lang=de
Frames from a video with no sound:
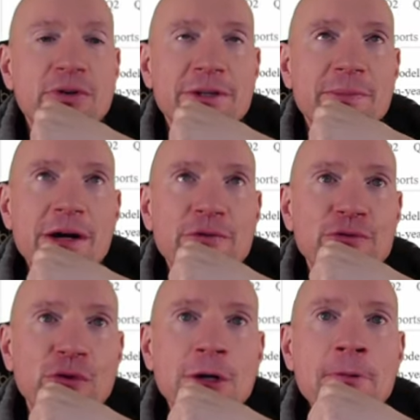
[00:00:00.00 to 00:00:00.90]

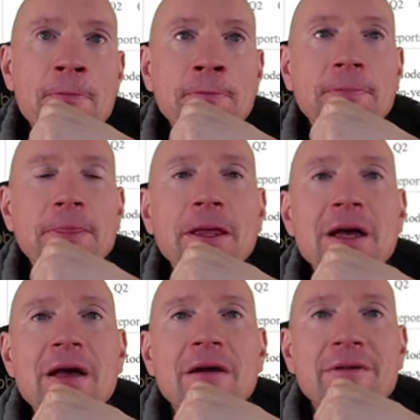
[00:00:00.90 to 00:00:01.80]
Marktführer.
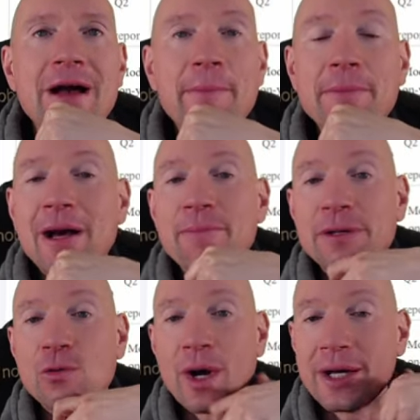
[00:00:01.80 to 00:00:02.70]
Wir haben ja
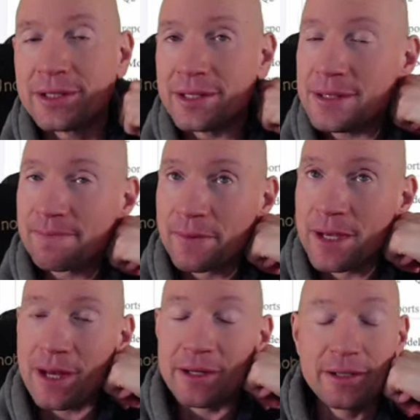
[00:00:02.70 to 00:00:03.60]
BYD.
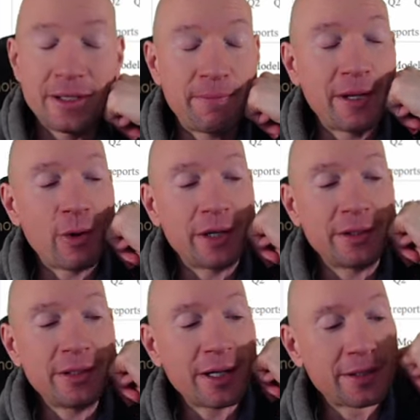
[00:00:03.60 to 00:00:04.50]
Die
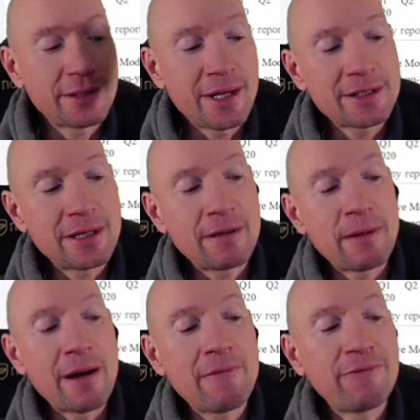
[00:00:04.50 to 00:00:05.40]
BYD hat Tesla
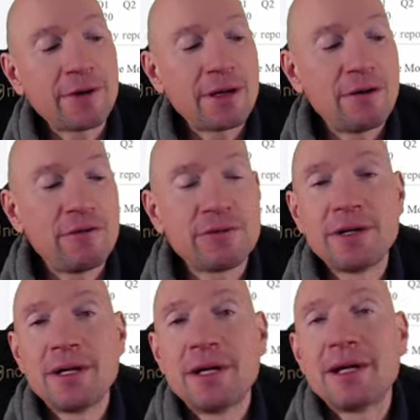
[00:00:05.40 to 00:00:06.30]
beim Abverkauf
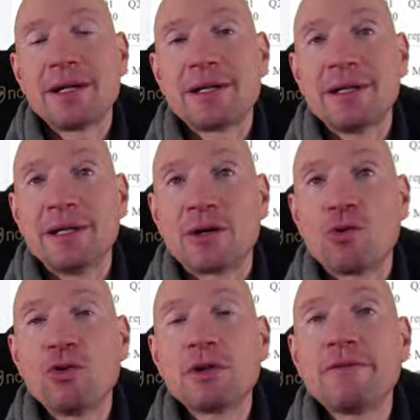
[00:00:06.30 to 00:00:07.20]
die
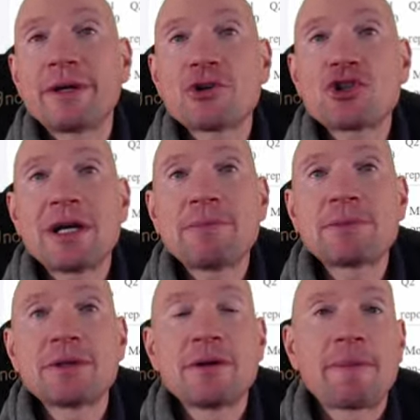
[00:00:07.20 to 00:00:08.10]
Krone
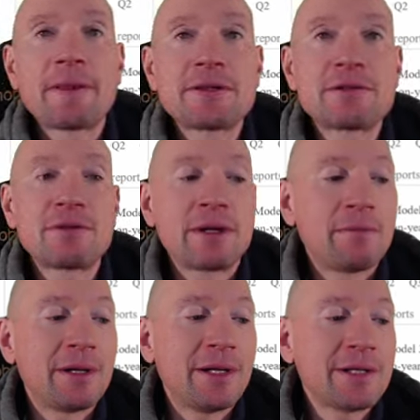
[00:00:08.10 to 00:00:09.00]
weggeschnappt
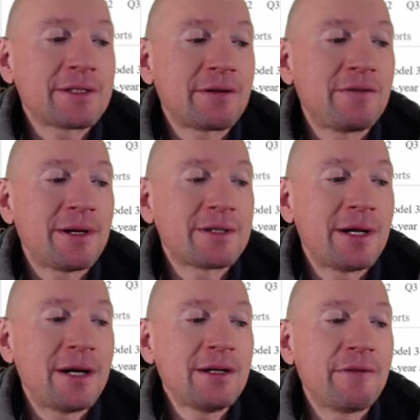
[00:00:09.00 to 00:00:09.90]
im letzten
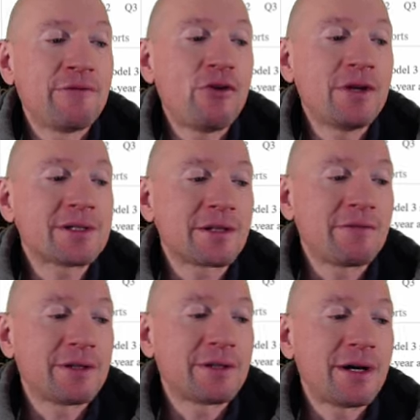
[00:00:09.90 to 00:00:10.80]
Quartal, im vorletzten
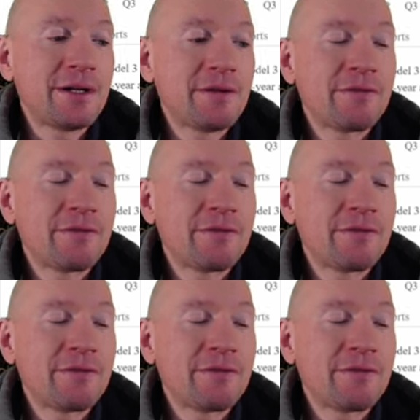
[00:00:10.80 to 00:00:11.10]
Quartal,